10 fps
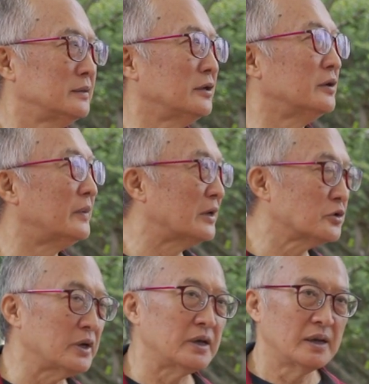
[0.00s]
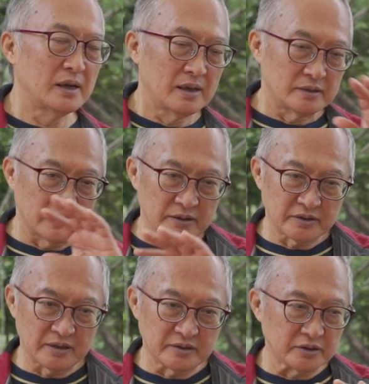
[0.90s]
知道吗？所以人
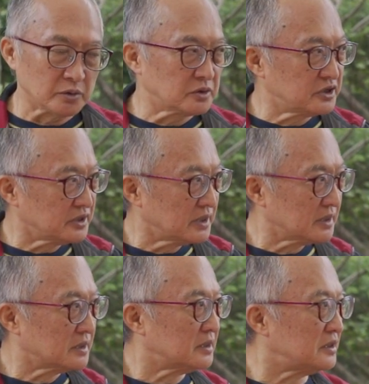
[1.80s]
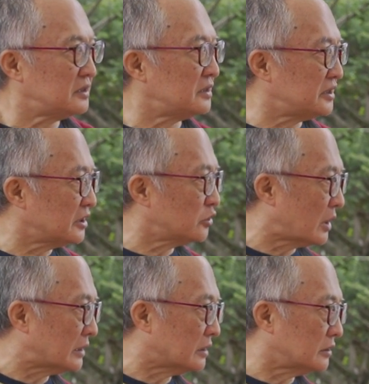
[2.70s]
生是有阶
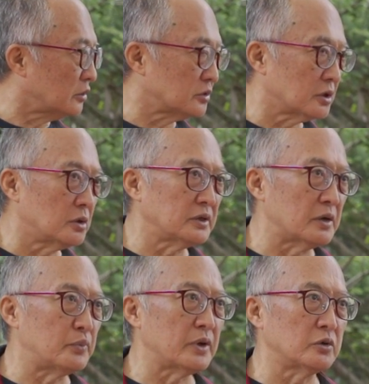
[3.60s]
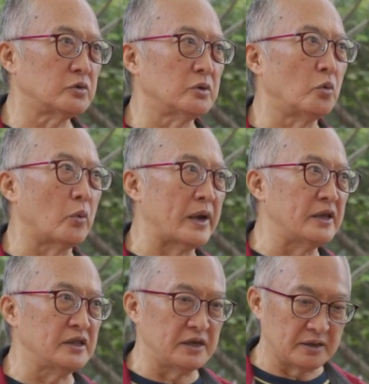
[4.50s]
段的，有时候也不要去
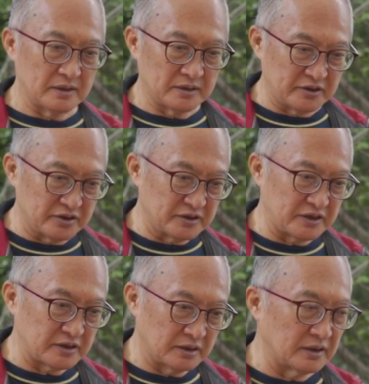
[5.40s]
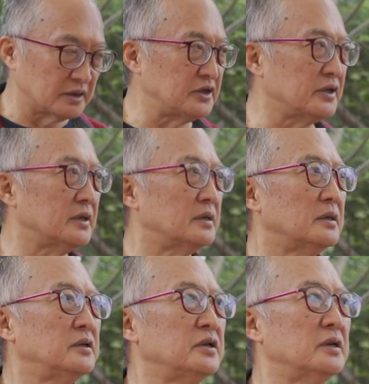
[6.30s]
违逆自己的那个阶
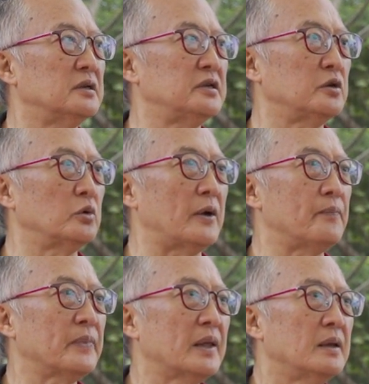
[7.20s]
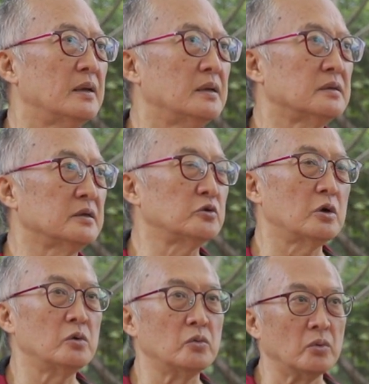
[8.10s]
段。只是
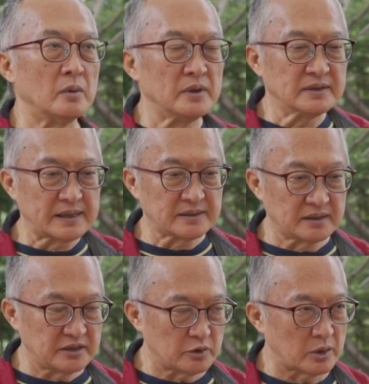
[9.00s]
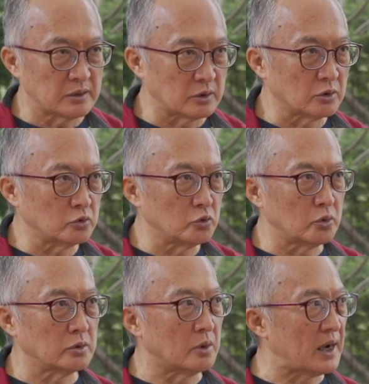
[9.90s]
说我们在这个阶段当中，如
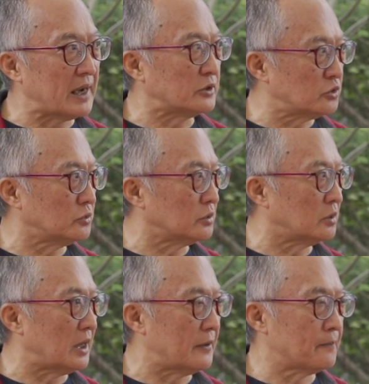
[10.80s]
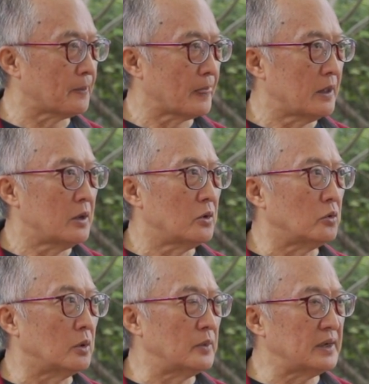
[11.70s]
果有害处的话，
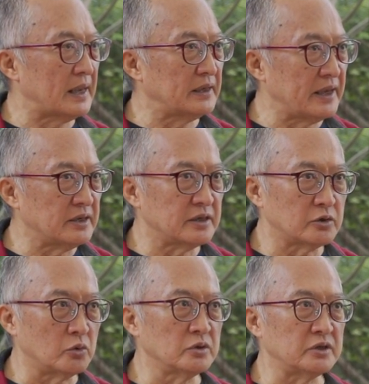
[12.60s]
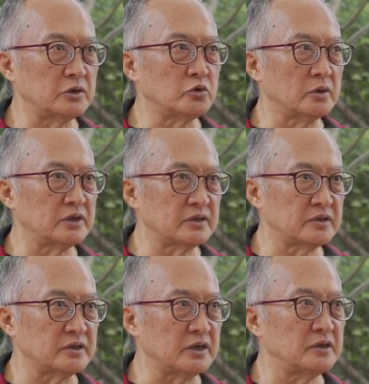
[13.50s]
我们来练一些东西，做一些
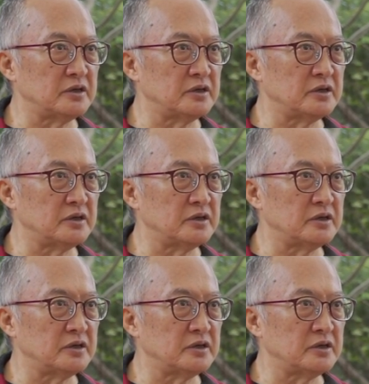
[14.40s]
事情，